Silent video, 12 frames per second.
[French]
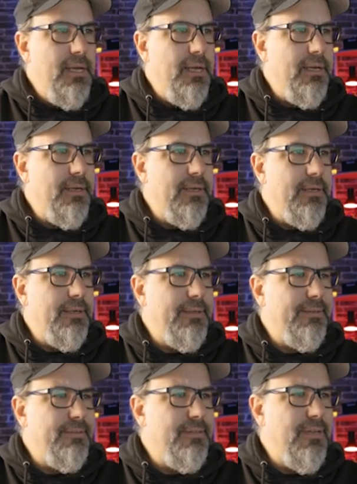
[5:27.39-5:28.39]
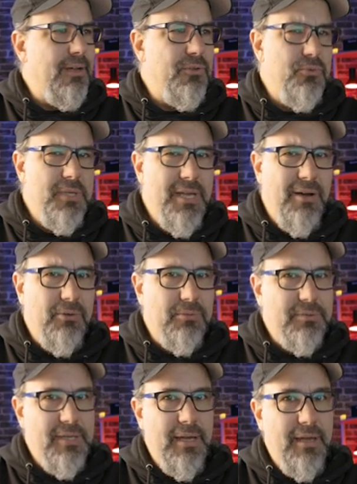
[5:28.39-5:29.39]
euh,
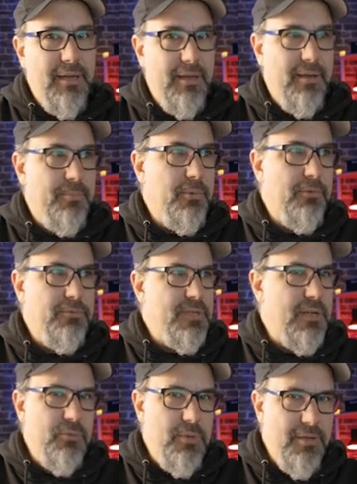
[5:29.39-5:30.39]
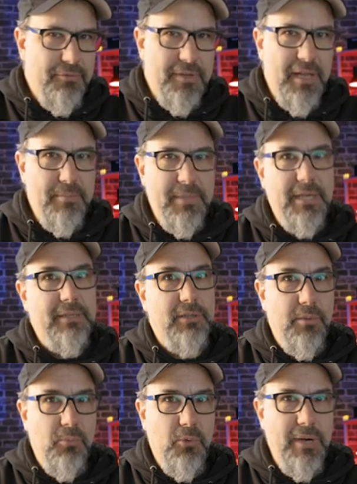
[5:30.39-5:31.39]
ennuyantes, euh, pas vous ennuyer finalement, hein,
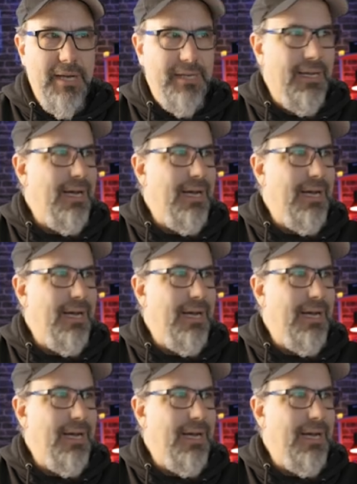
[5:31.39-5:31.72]
comme moi.